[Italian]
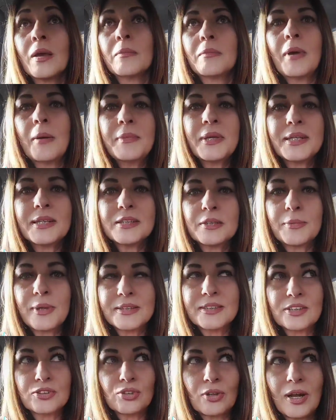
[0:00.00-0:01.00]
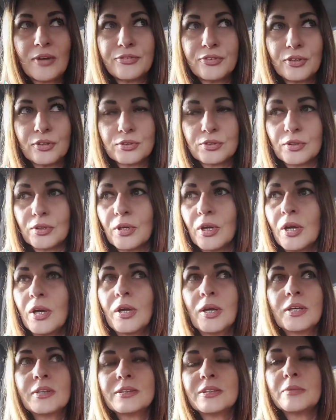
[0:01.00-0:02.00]
Ma mica ti manda solo la foto,
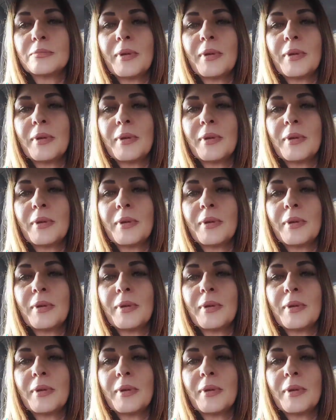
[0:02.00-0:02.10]
ti